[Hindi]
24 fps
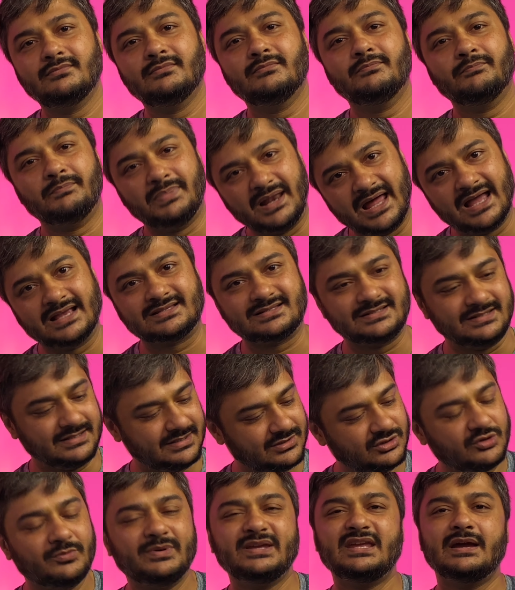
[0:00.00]
प्लास्टिक
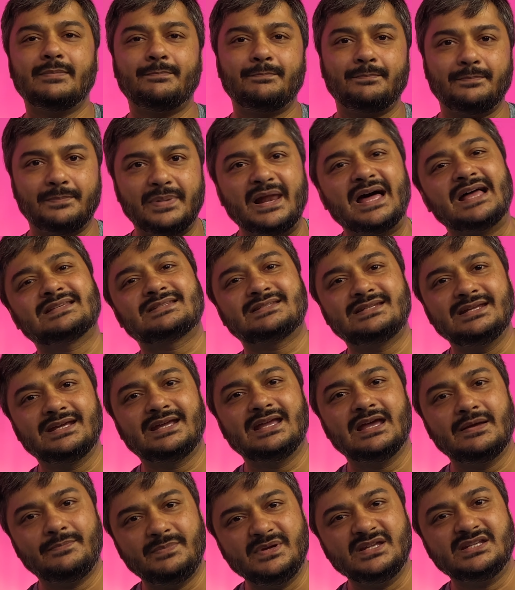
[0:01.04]
तो भैया प्लास्टिक
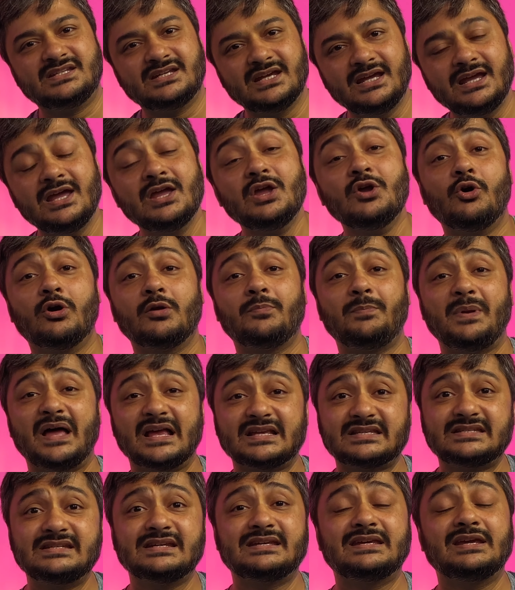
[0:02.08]
है पीछे और
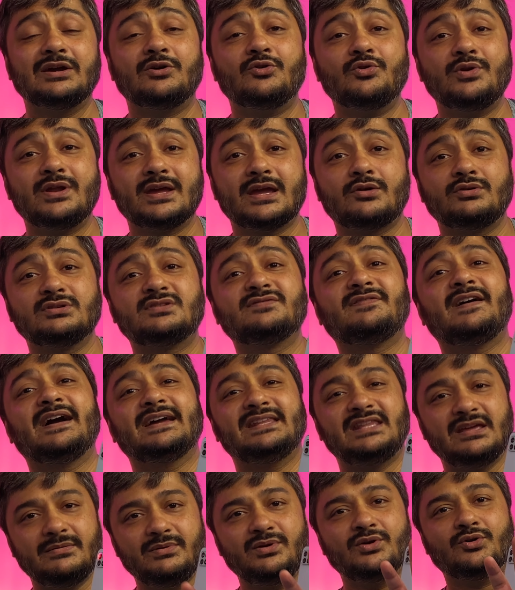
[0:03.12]
प्लास्टिक के होने के कुछ
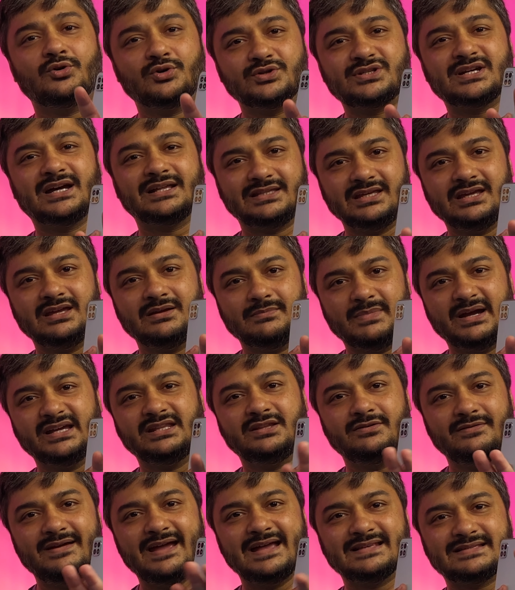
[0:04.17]
फायदे भी हो जाते हैं बाय द
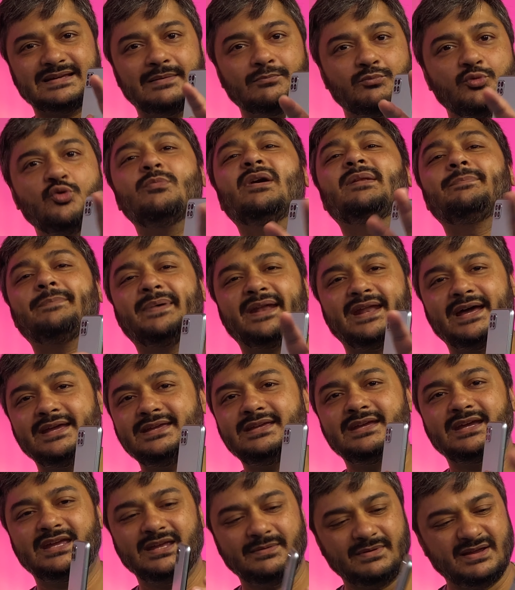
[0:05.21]
वे ऐसा मुंह मत
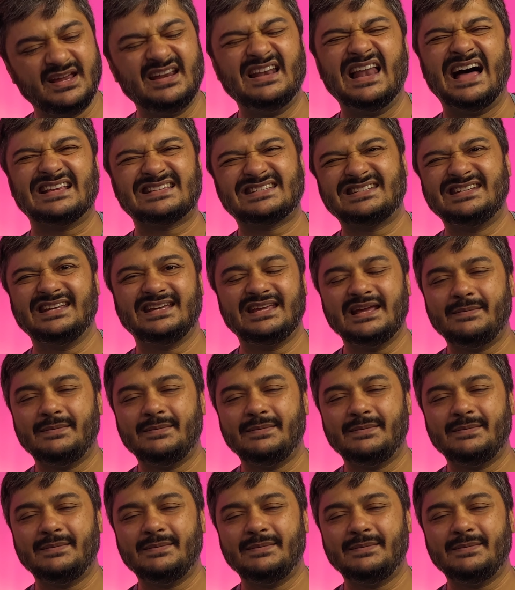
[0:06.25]
बनाइए कि प्लास्टिक या